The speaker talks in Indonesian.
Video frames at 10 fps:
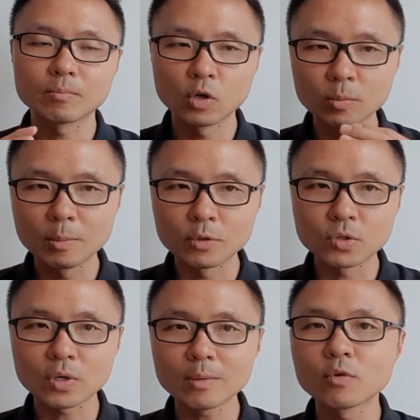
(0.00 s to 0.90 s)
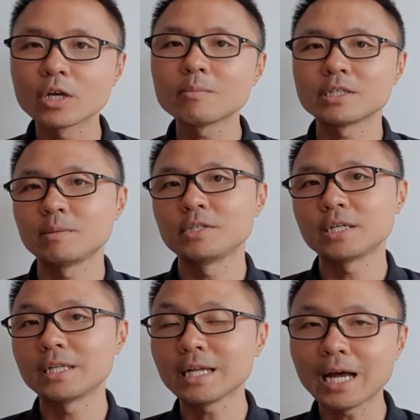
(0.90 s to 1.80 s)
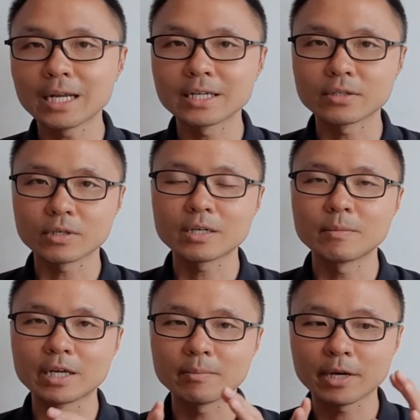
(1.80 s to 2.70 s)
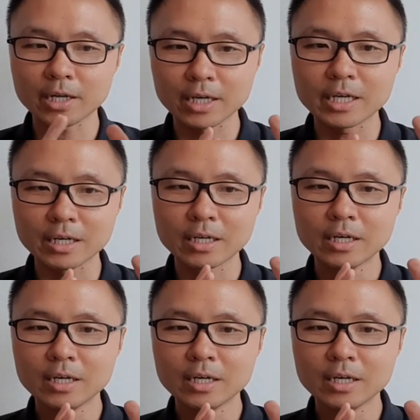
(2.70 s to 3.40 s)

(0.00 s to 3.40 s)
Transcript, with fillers: belum membutuhkan mungkin masih bisa ditahan gitu kan bagi mereka yang